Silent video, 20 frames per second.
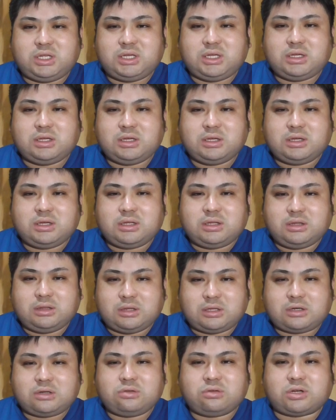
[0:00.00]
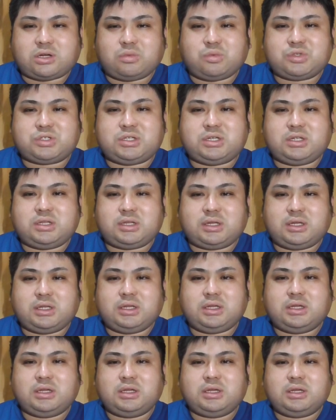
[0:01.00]
になるのかもしれな
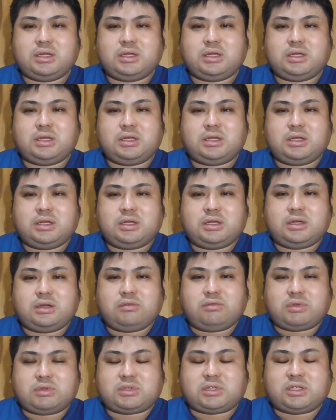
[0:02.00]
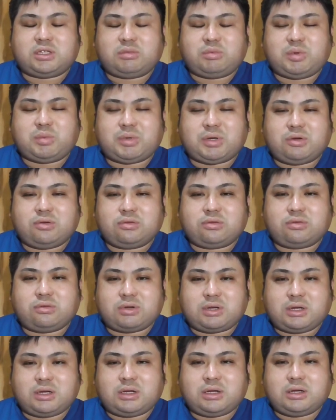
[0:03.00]
い渡辺真
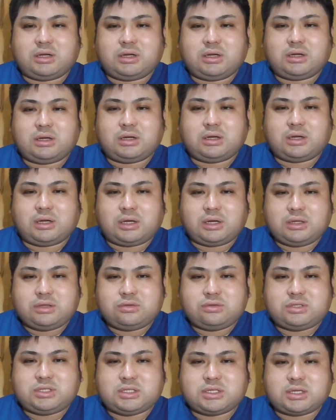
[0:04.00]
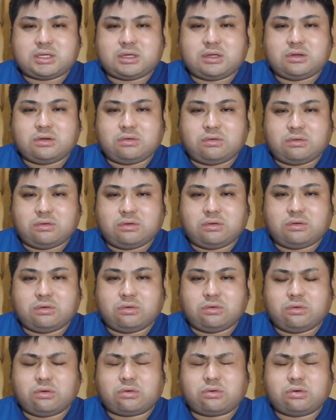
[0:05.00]
琴がああいう事件を
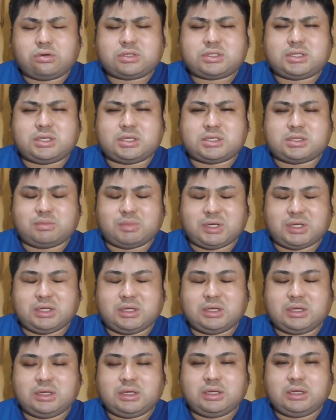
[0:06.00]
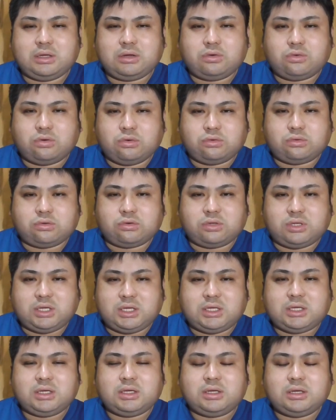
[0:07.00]
起こしてしまい、本当
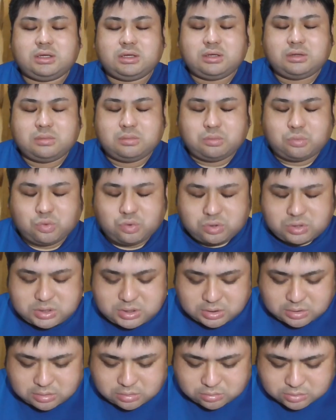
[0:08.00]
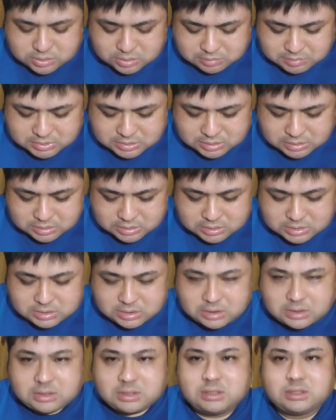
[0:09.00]
に申し訳ございませんでし
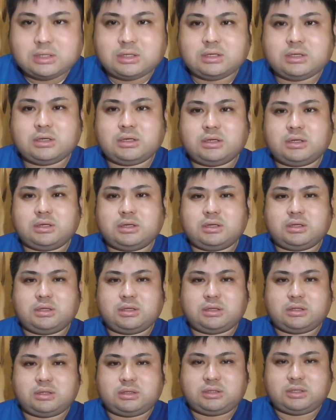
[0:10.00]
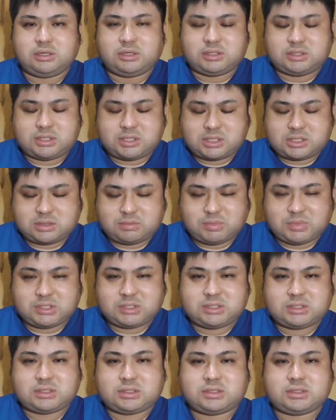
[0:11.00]
た。では失礼しま
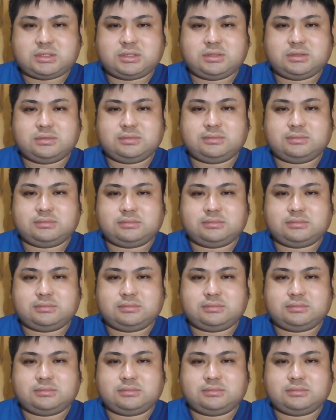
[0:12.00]
す。